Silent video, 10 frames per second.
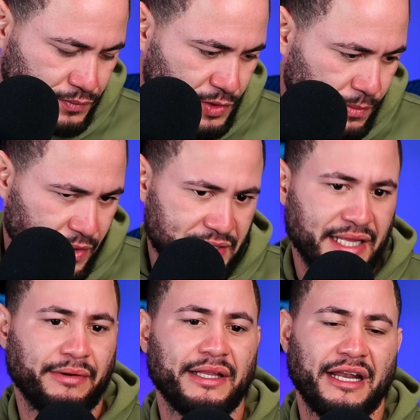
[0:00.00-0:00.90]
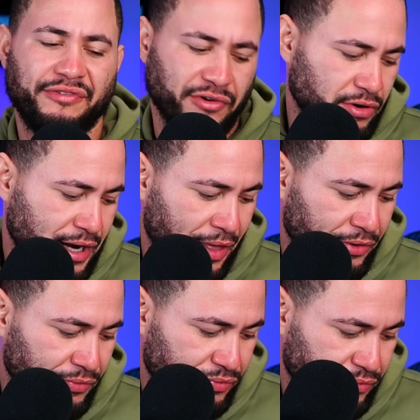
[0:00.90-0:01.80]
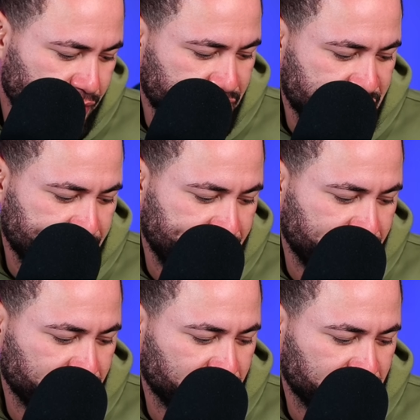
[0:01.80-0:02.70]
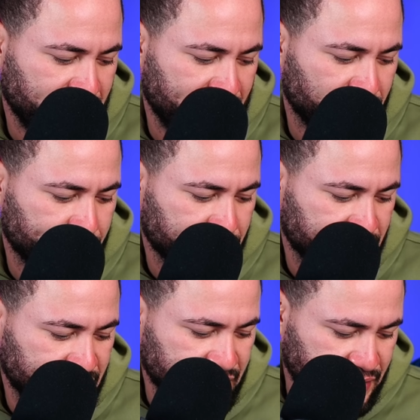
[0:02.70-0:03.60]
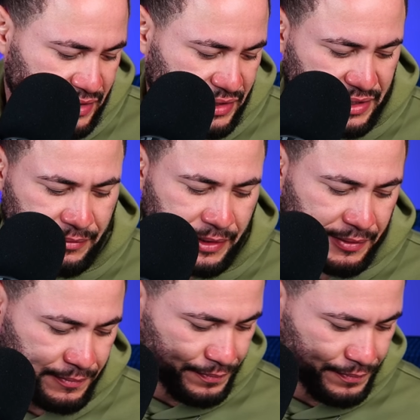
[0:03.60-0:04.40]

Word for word: Como que si tengo el teléfono a un lado, bueno, se ve, no, tanto, pero sí se, sí se ve.